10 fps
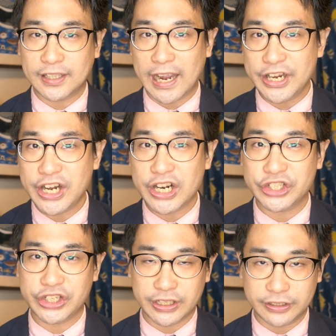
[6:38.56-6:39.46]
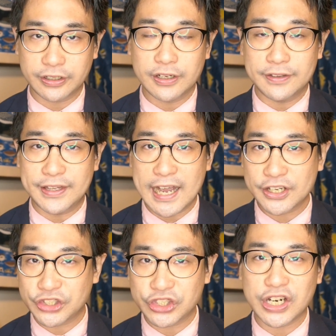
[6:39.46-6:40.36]
タイガーシャーク、
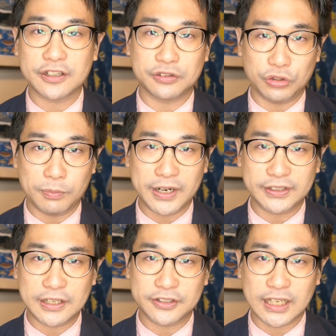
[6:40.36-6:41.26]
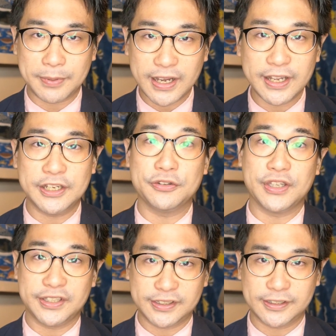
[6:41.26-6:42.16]
ナースシャークと呼ばれているサメがいる
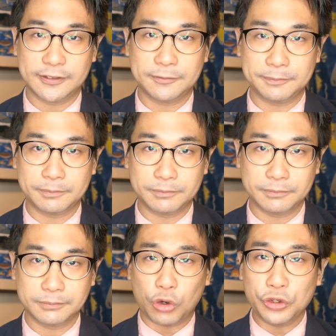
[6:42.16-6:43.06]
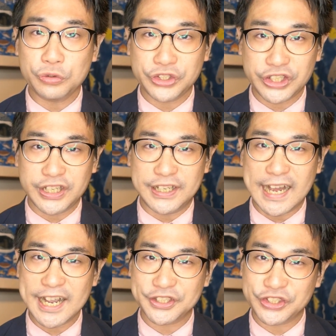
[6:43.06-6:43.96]
んです。このうち
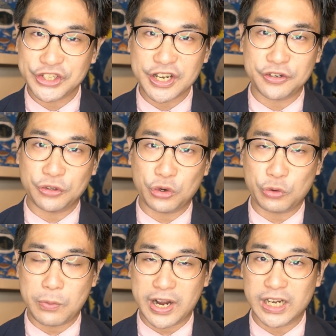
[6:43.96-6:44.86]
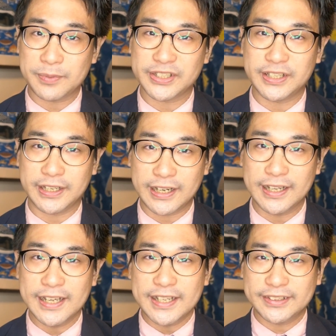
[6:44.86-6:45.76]
ナースシャークの方は分かりません
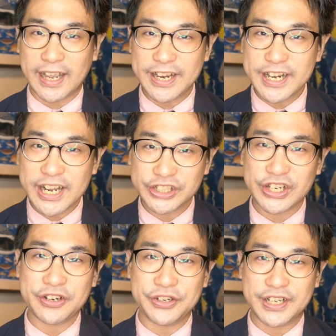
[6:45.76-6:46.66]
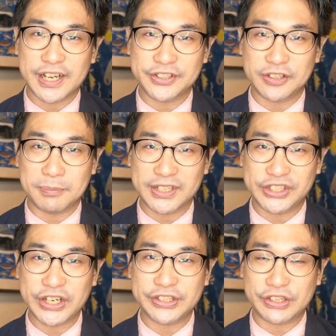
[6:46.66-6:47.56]
が、タイガーシャークに関する間
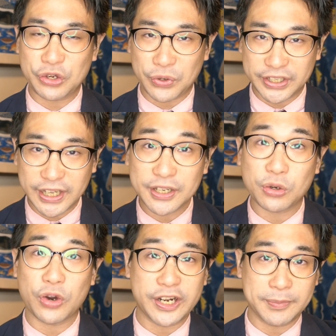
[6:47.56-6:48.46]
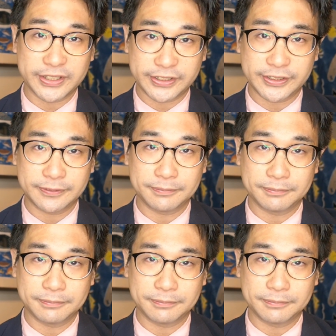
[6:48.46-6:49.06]
違いっていうのは結構あります。